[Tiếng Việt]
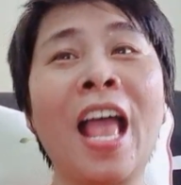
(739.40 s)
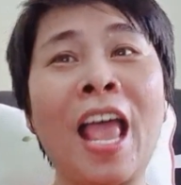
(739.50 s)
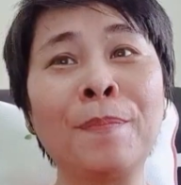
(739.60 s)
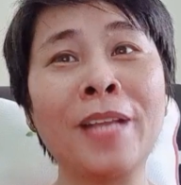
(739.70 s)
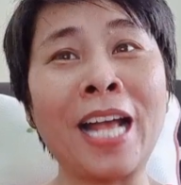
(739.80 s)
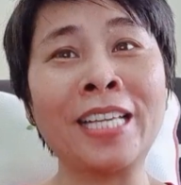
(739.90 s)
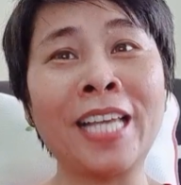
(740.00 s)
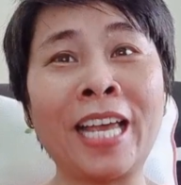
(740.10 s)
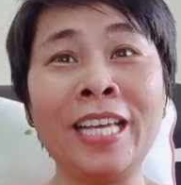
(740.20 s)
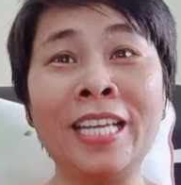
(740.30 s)
em đã
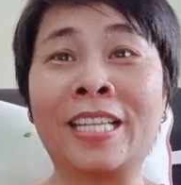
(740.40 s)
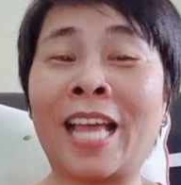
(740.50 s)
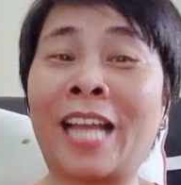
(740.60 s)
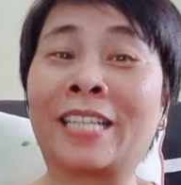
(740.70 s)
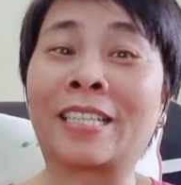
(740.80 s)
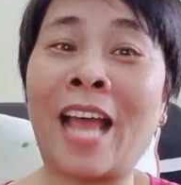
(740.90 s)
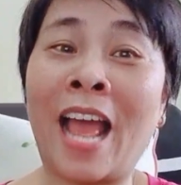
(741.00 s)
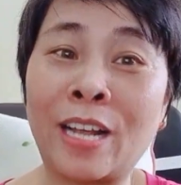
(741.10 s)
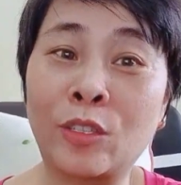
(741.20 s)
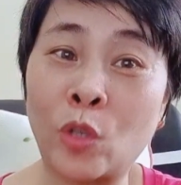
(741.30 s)
cháy thành
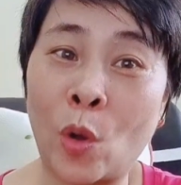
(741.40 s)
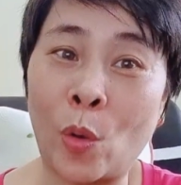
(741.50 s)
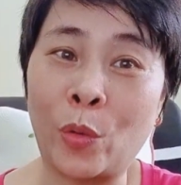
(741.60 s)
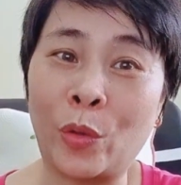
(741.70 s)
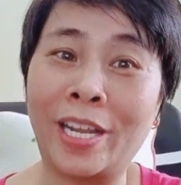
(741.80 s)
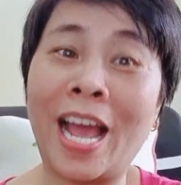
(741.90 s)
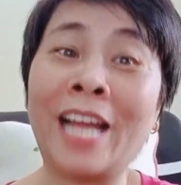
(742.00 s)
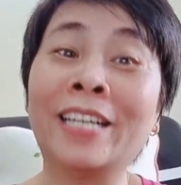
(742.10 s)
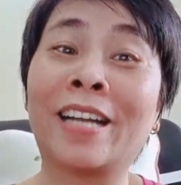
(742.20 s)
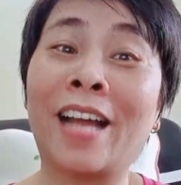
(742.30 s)
than rồi
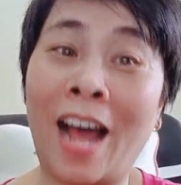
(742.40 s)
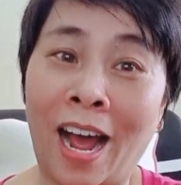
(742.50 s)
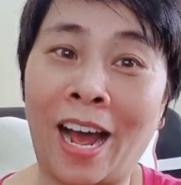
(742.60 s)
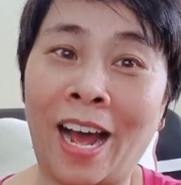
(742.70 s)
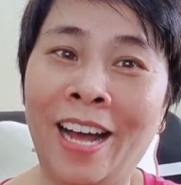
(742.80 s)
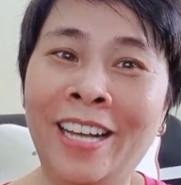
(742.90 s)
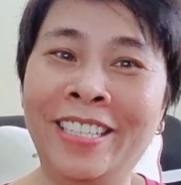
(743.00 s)
anh ở